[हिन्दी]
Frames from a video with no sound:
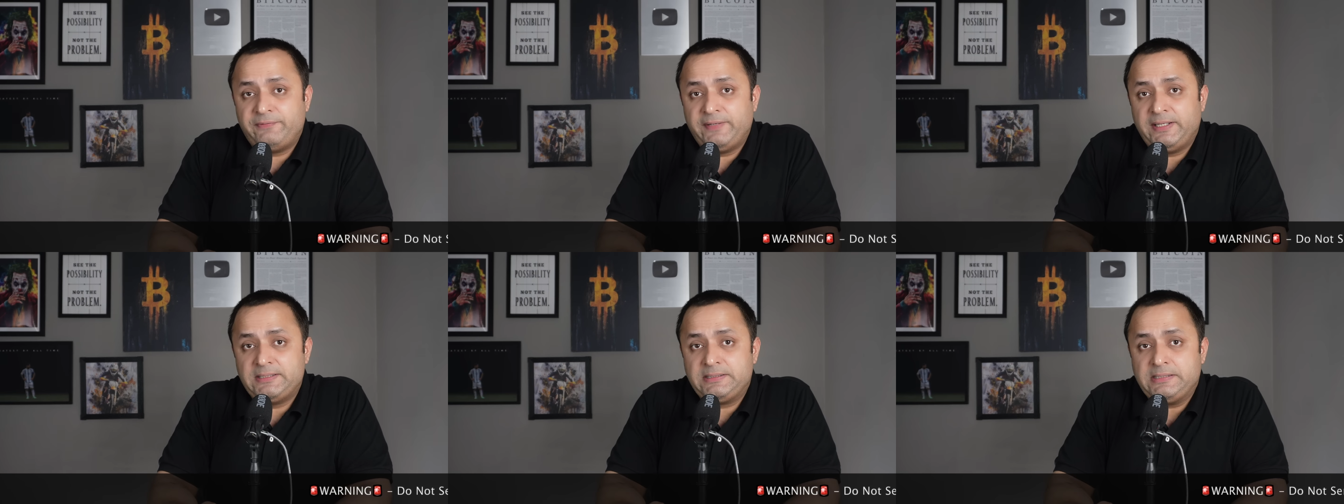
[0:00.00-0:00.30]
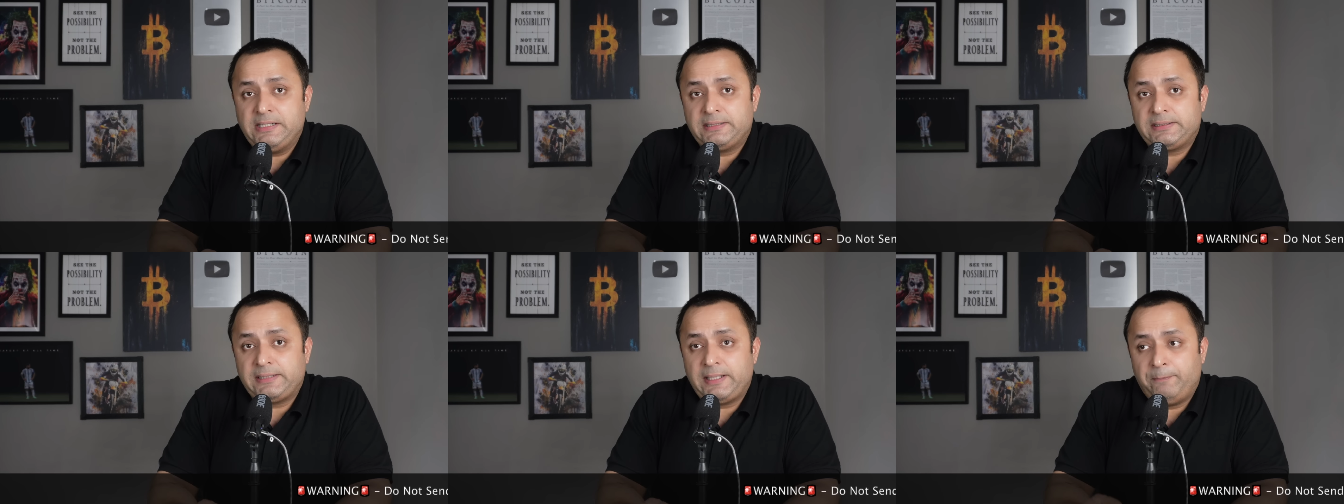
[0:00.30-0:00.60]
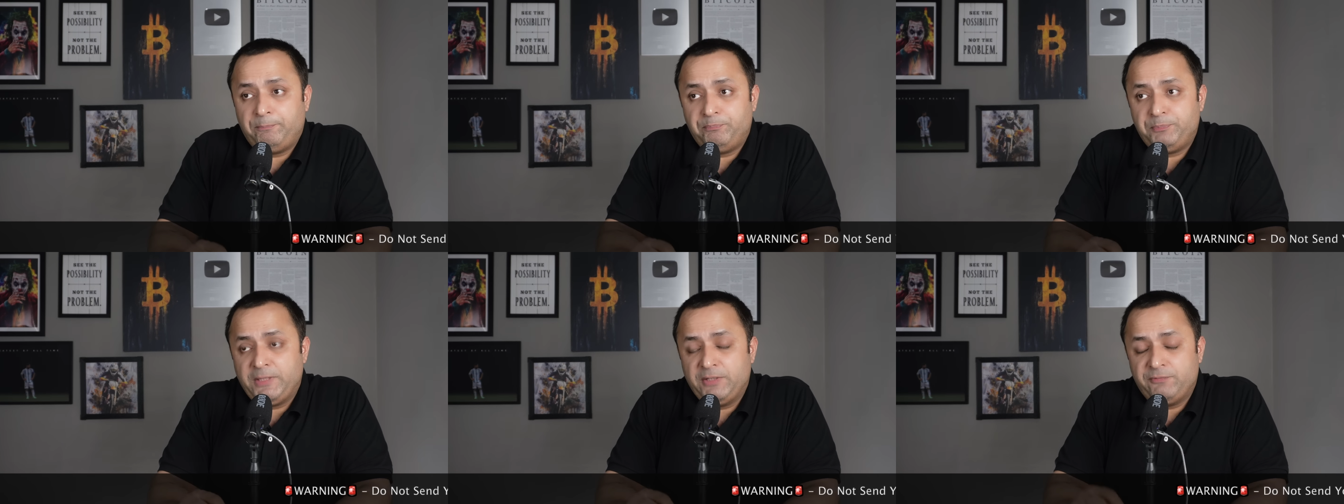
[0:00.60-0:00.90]
फेस करता
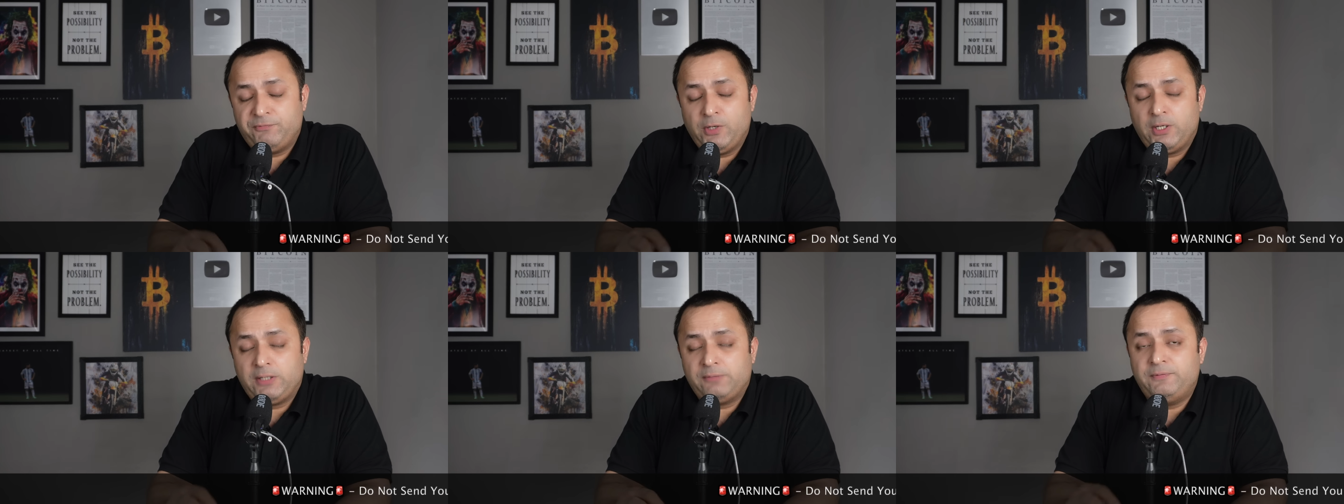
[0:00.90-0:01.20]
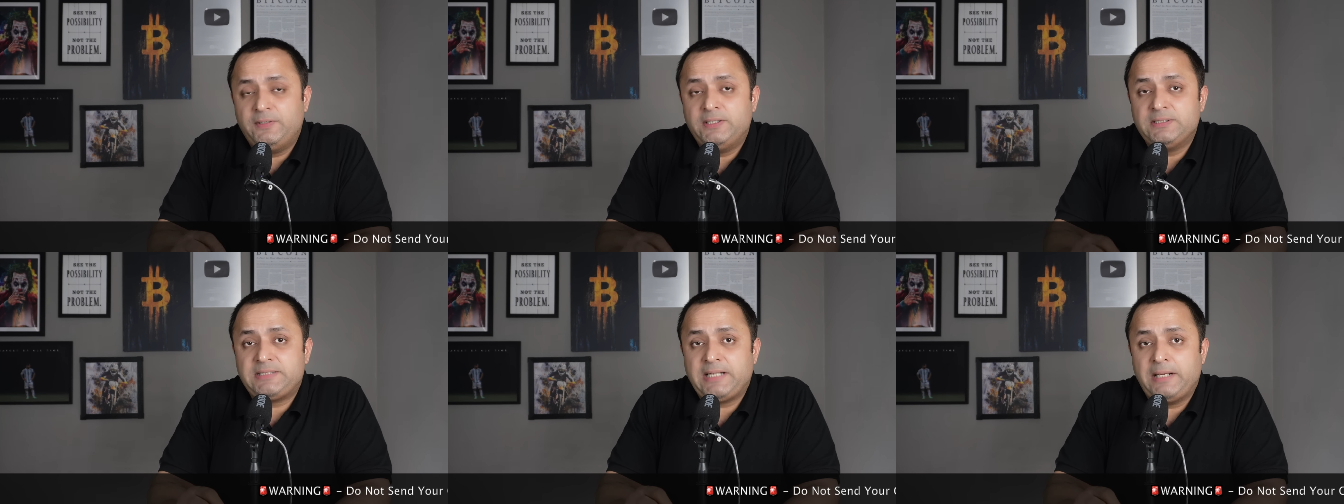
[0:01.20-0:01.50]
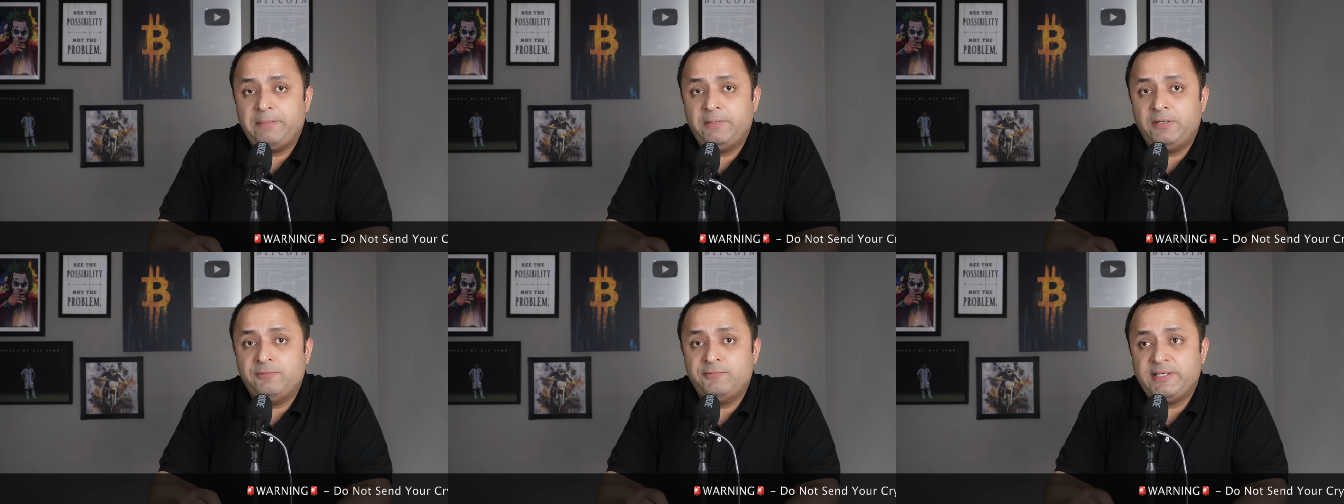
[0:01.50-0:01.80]
है इफ़ यू आर अ फर्स्ट
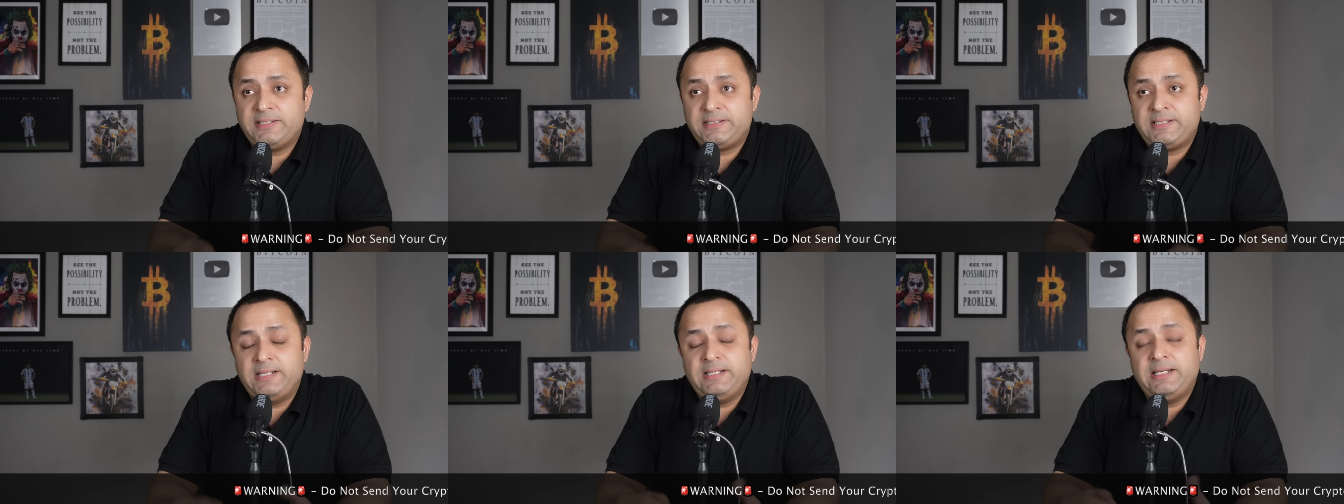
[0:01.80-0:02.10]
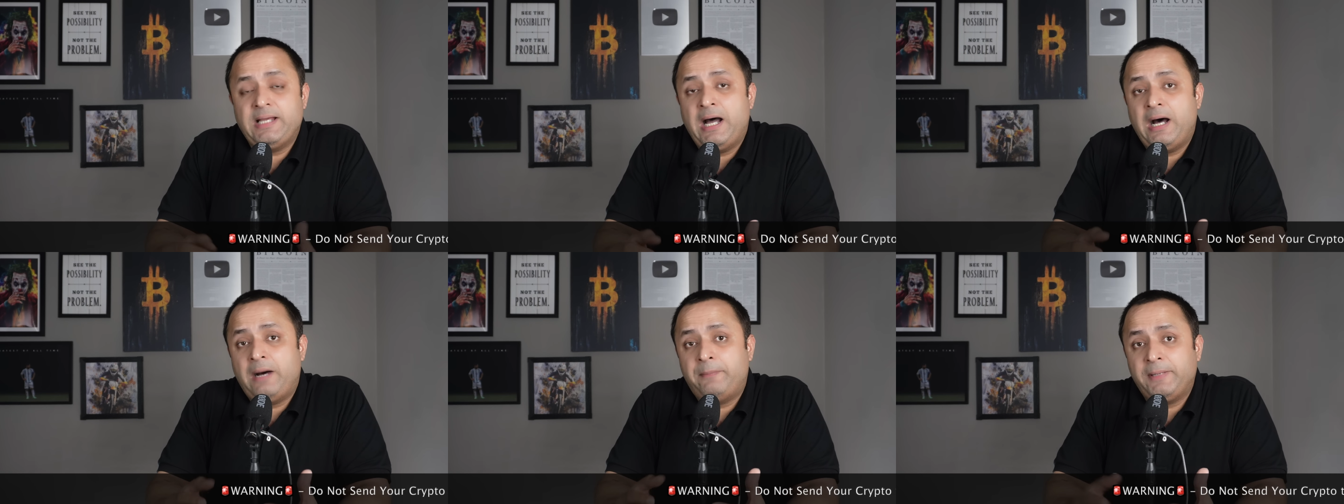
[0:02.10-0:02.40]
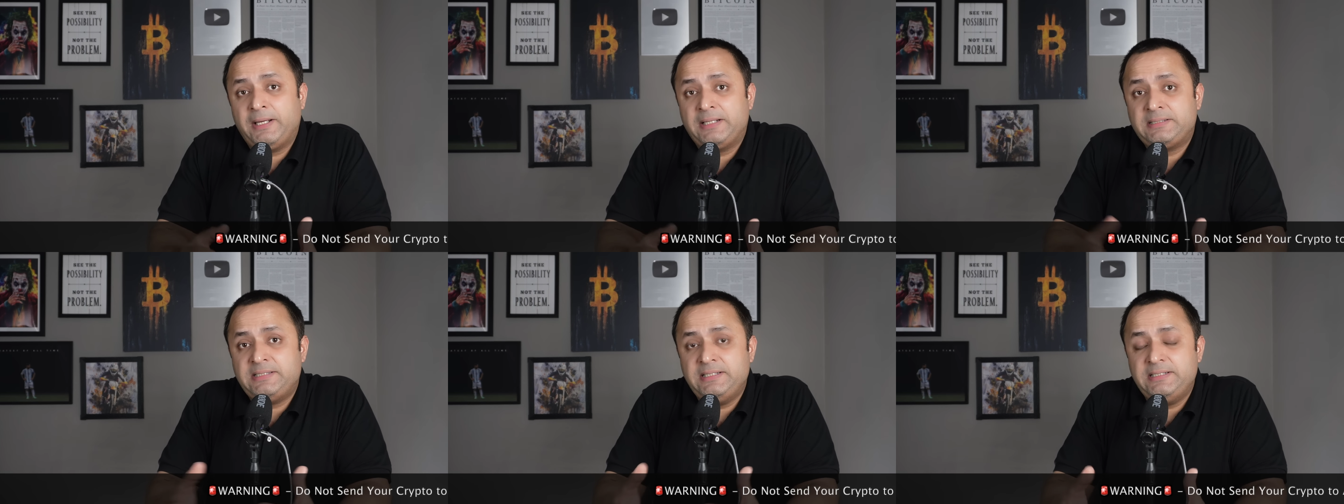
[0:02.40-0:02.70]
टाइम इन्वेस्टर या आप
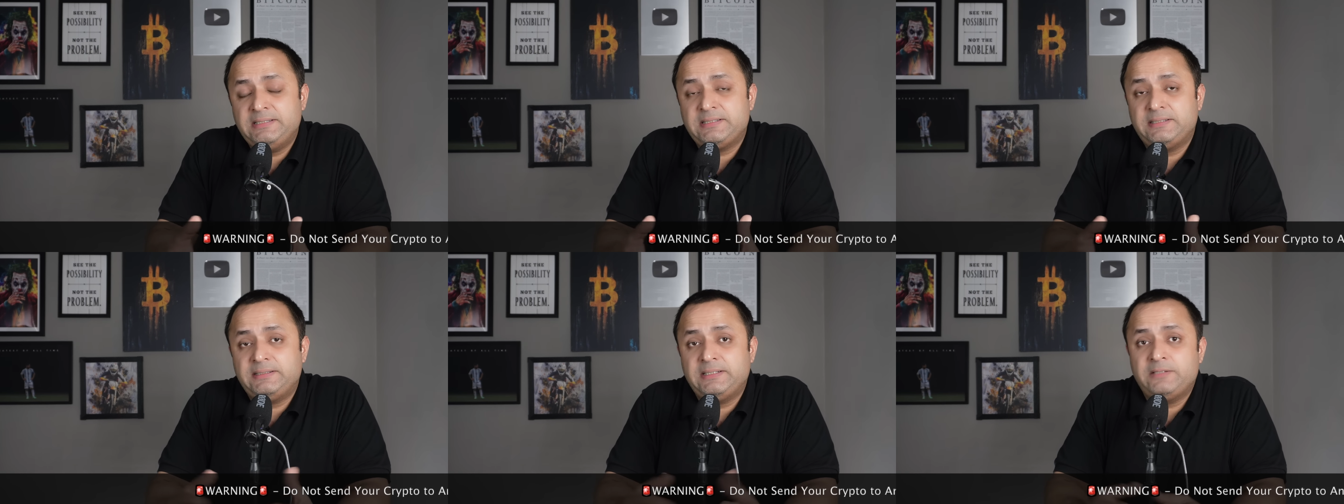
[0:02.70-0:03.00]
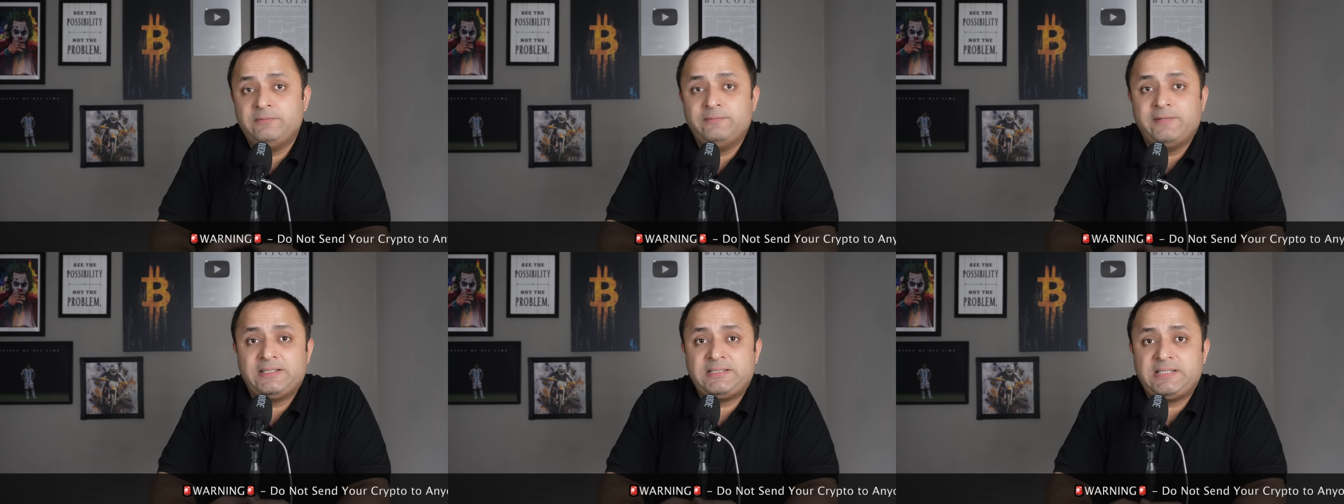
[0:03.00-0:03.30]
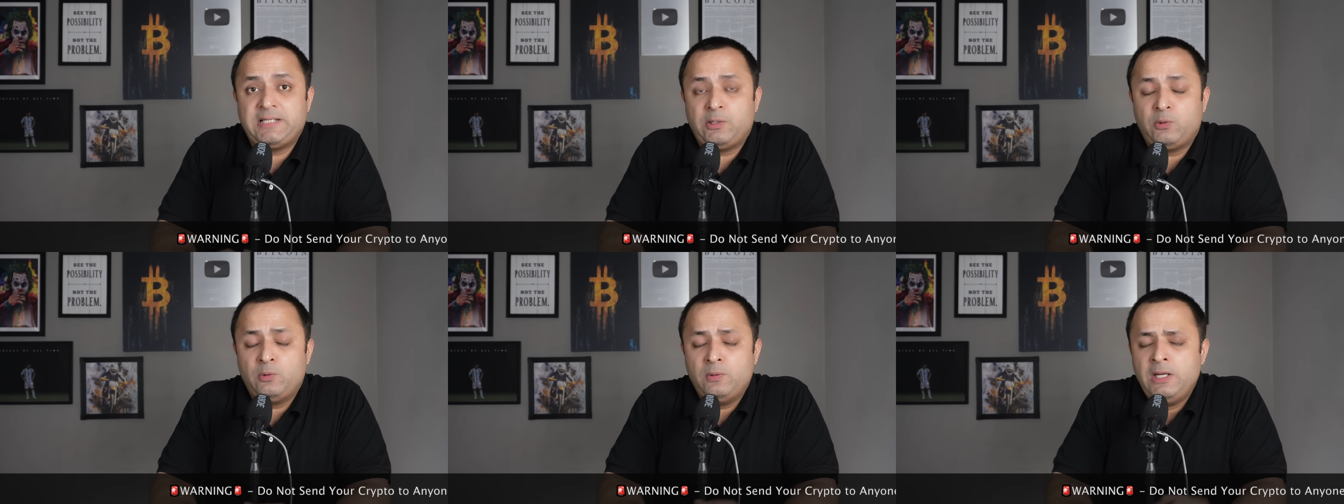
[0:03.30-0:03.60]
एक सीजन
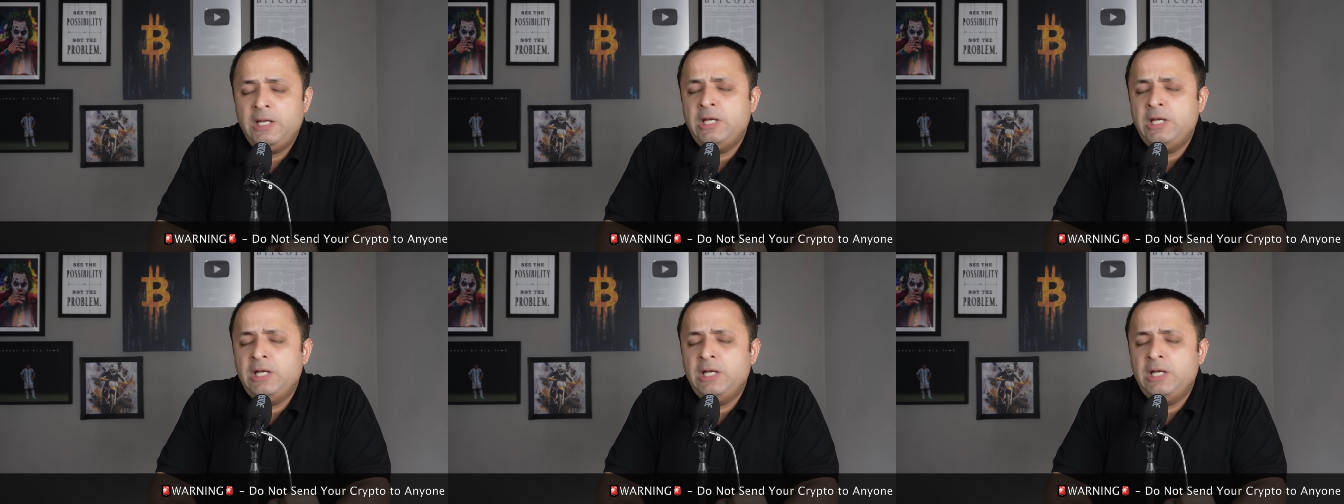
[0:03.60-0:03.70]
इन्वेस्टर हो